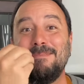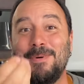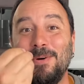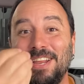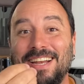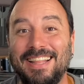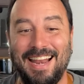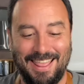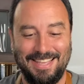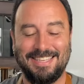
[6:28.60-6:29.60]
a morir
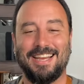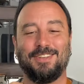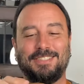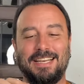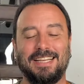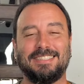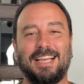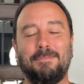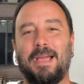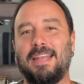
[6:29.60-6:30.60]
de la dicha, no se
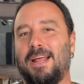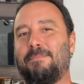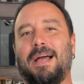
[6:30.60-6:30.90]
alcanzan a imaginar,